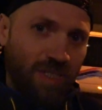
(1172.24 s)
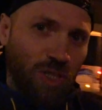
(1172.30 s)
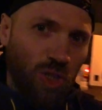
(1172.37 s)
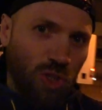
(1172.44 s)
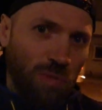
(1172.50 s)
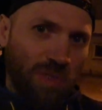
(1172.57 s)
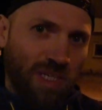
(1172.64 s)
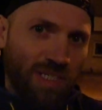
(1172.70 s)

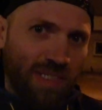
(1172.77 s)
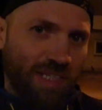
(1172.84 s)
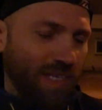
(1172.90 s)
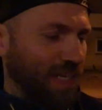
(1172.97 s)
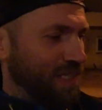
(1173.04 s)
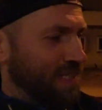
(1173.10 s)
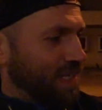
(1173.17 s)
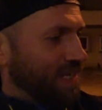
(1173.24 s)
Чтобы, так
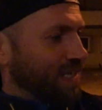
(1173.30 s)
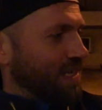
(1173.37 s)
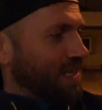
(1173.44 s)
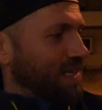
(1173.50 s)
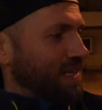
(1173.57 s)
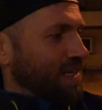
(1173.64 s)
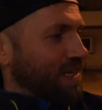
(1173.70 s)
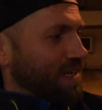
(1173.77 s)
сказать,
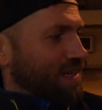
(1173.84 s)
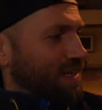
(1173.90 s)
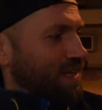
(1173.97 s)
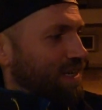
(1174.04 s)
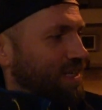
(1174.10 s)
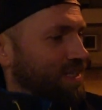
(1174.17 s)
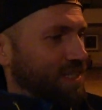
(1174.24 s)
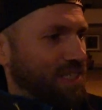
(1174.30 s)

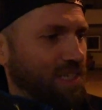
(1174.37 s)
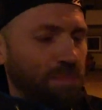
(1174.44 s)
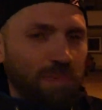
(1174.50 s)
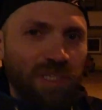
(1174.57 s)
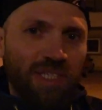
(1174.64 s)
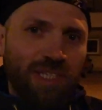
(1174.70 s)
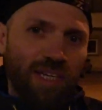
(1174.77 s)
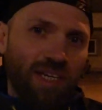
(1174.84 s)

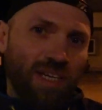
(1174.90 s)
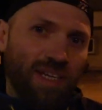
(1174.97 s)
закрепить